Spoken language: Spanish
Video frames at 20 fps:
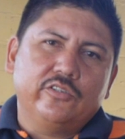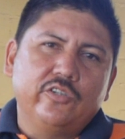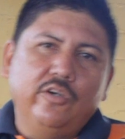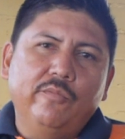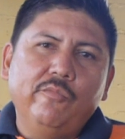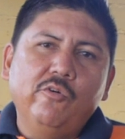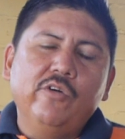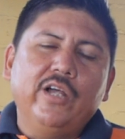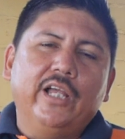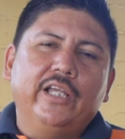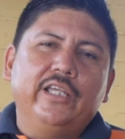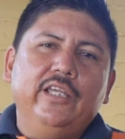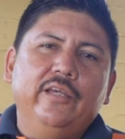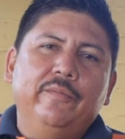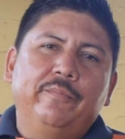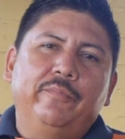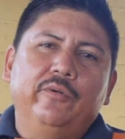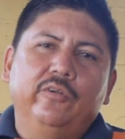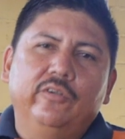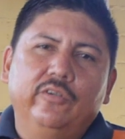somos un
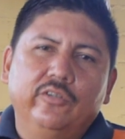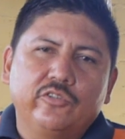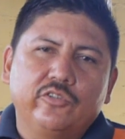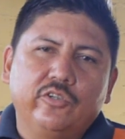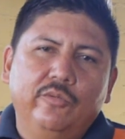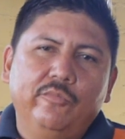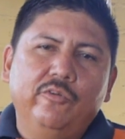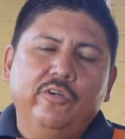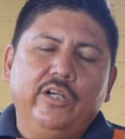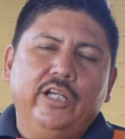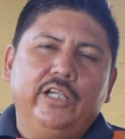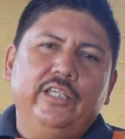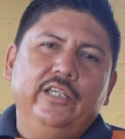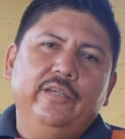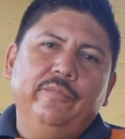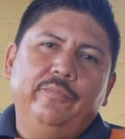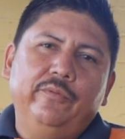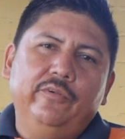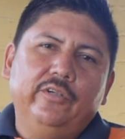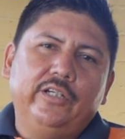equipo, somos un
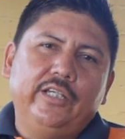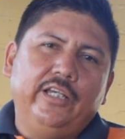equipo